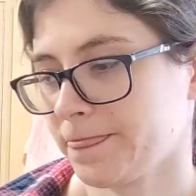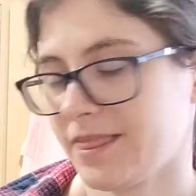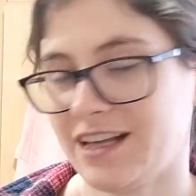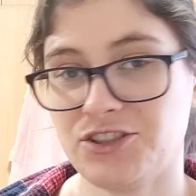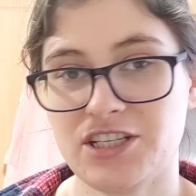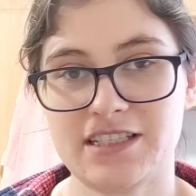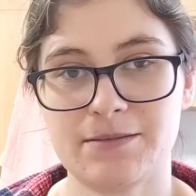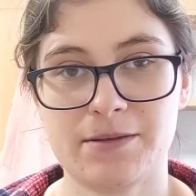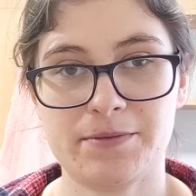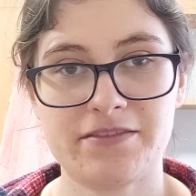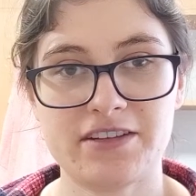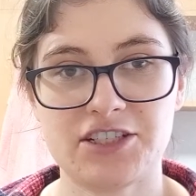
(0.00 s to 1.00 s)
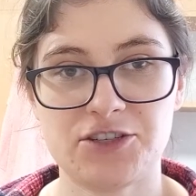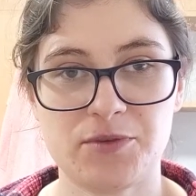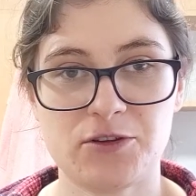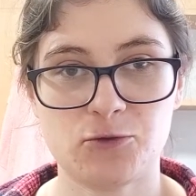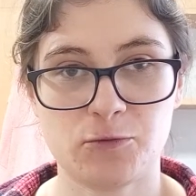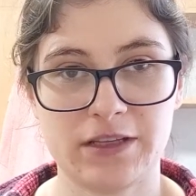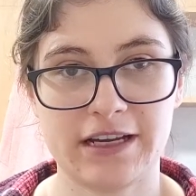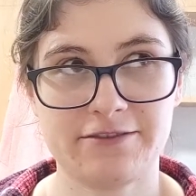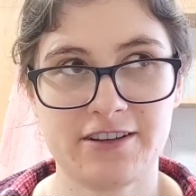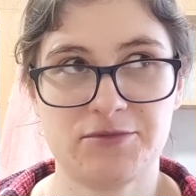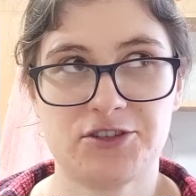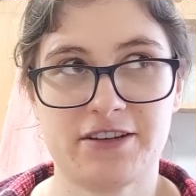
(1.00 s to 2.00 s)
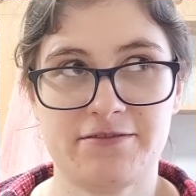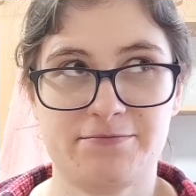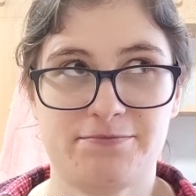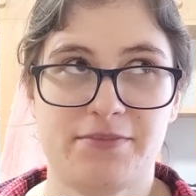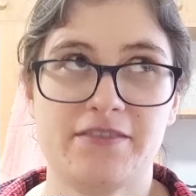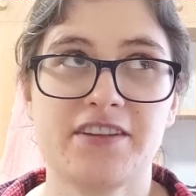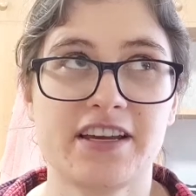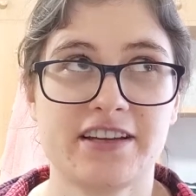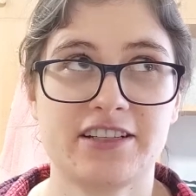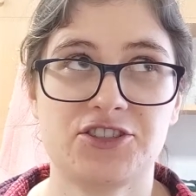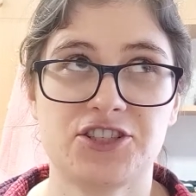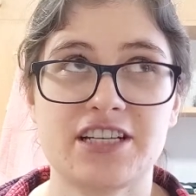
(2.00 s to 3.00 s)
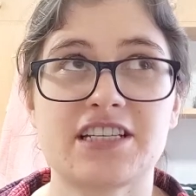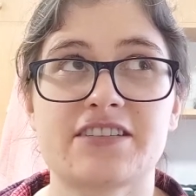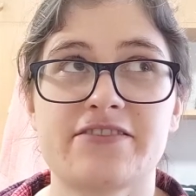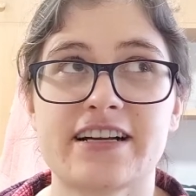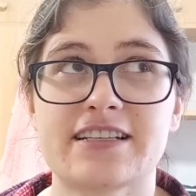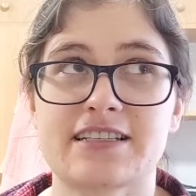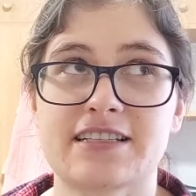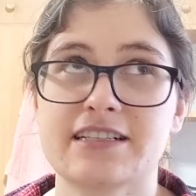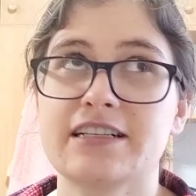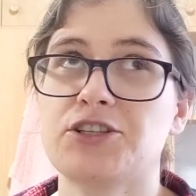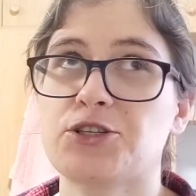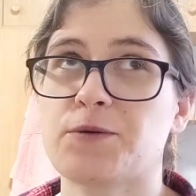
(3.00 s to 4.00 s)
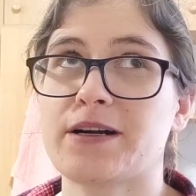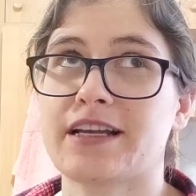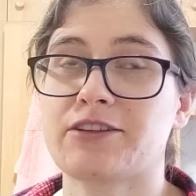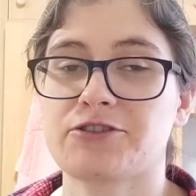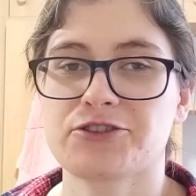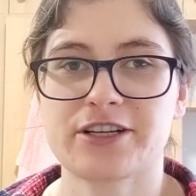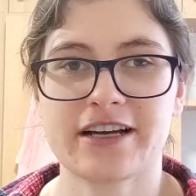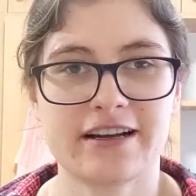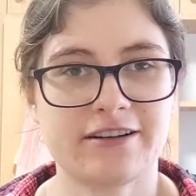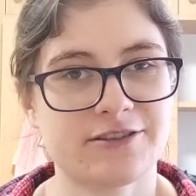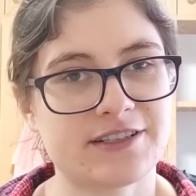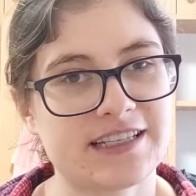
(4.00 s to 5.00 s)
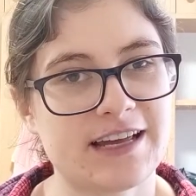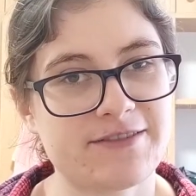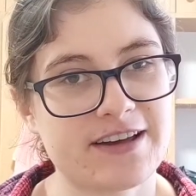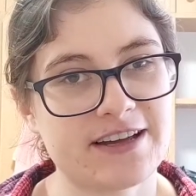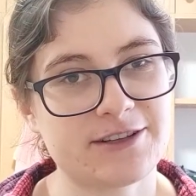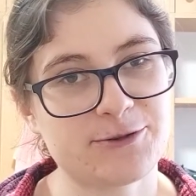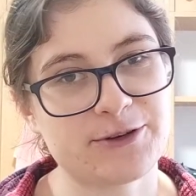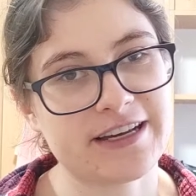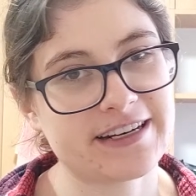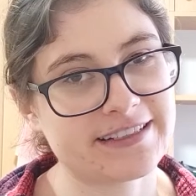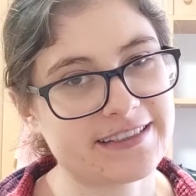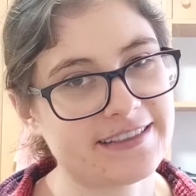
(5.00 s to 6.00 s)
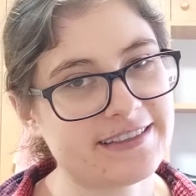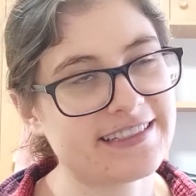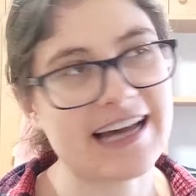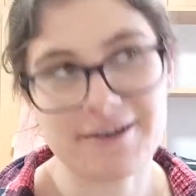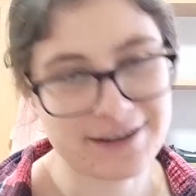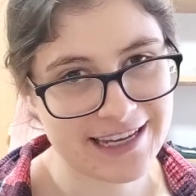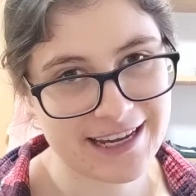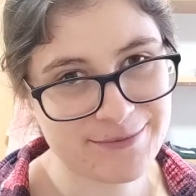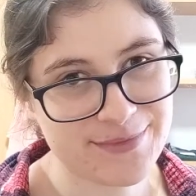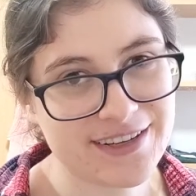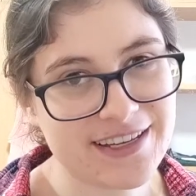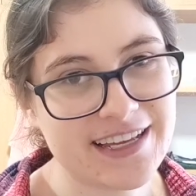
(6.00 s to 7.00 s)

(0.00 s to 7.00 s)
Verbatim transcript: Także jestem naprawdę z siebie dumna. Wiem, że pewnie część z Was liczyła na to, że ostawię cukier całkiem.